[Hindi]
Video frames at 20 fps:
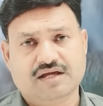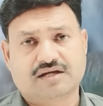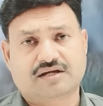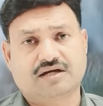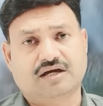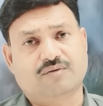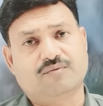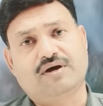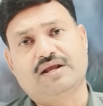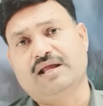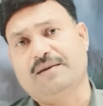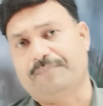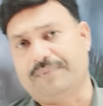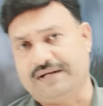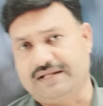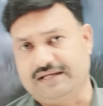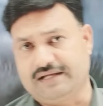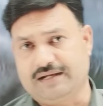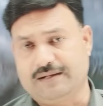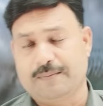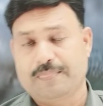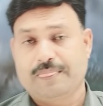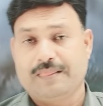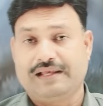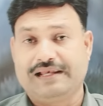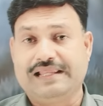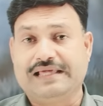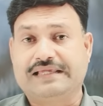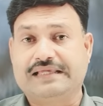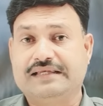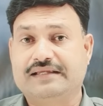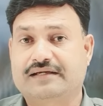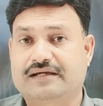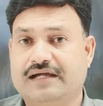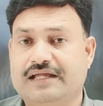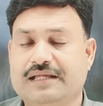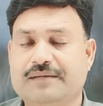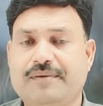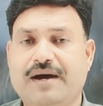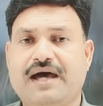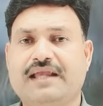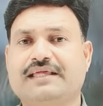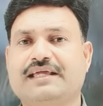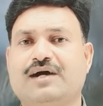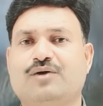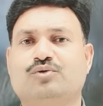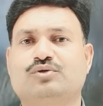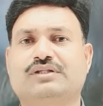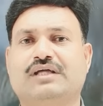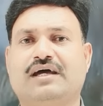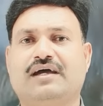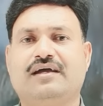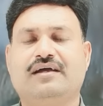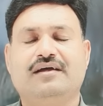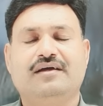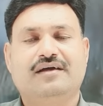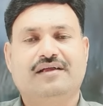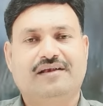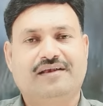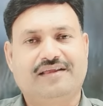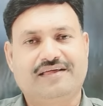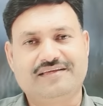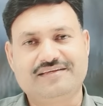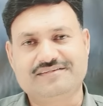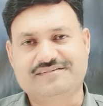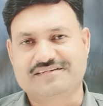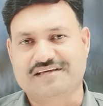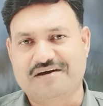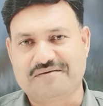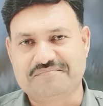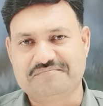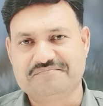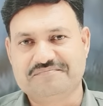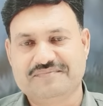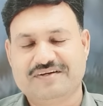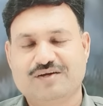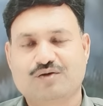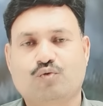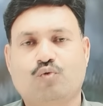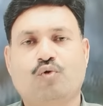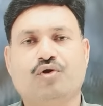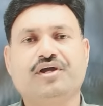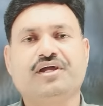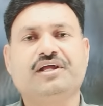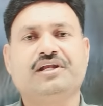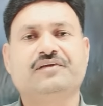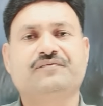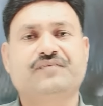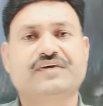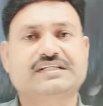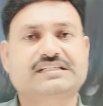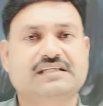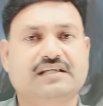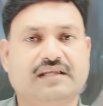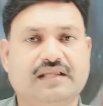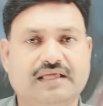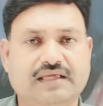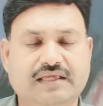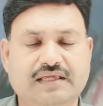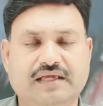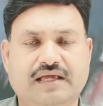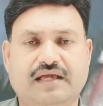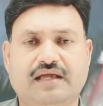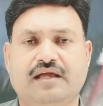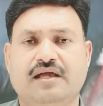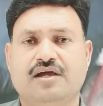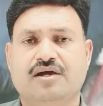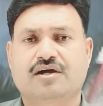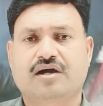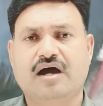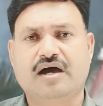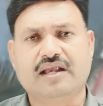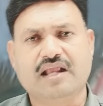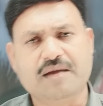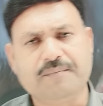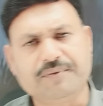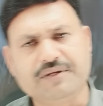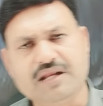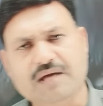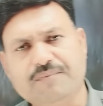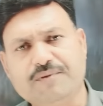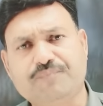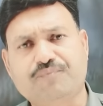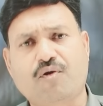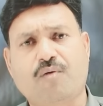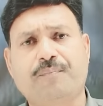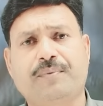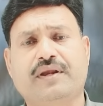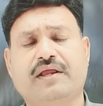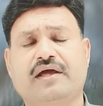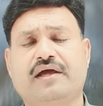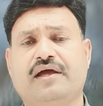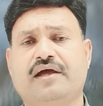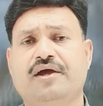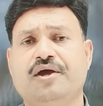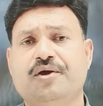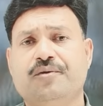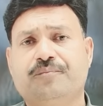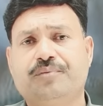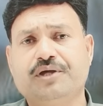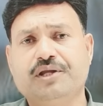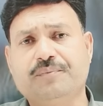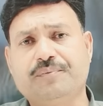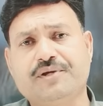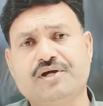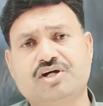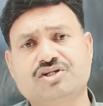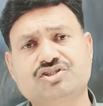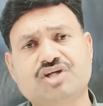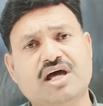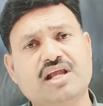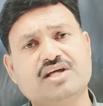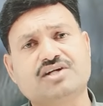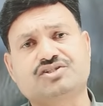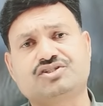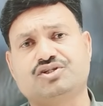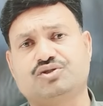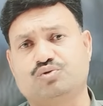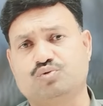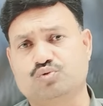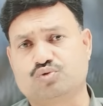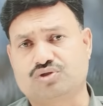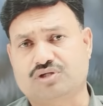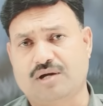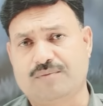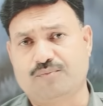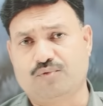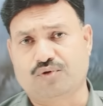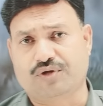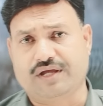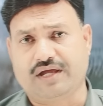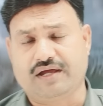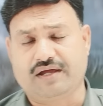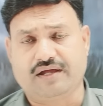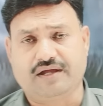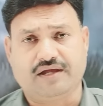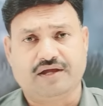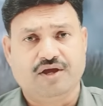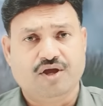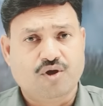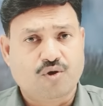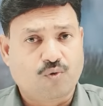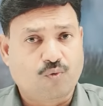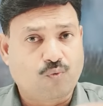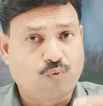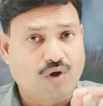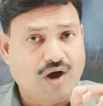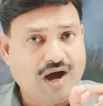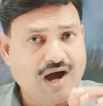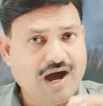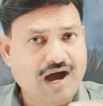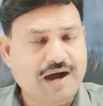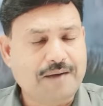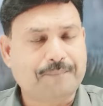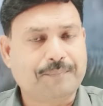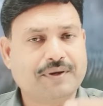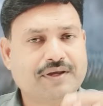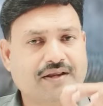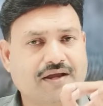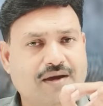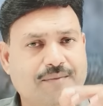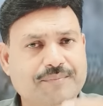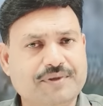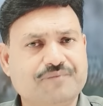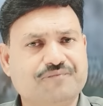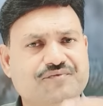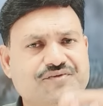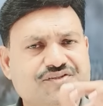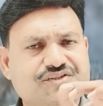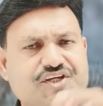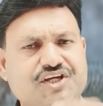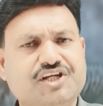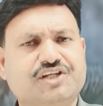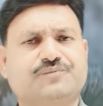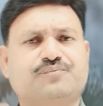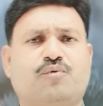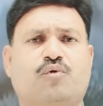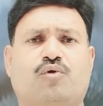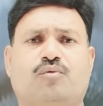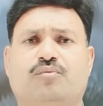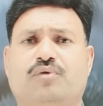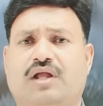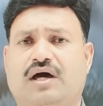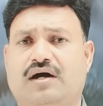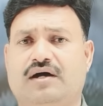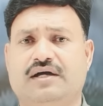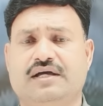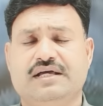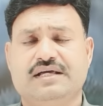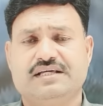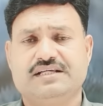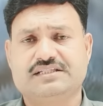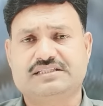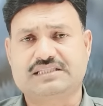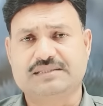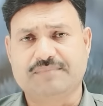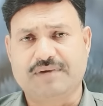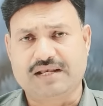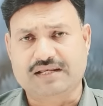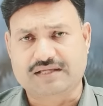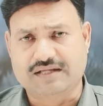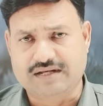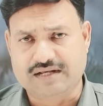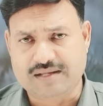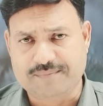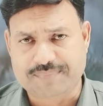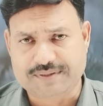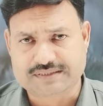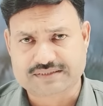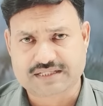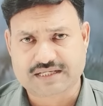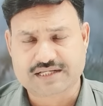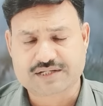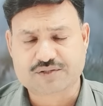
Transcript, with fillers: करवाना पड़ेगा लेकिन कई बार क्या होता है नहीं साफ कोई इन्फेक्शन नहीं है खाना पीना भी प्रॉपर है फिर भी अचानक से दूध कम हो गया है वहाँ पर हमें विशेष फॉर्मूला इस्तेमाल करना पड़ता है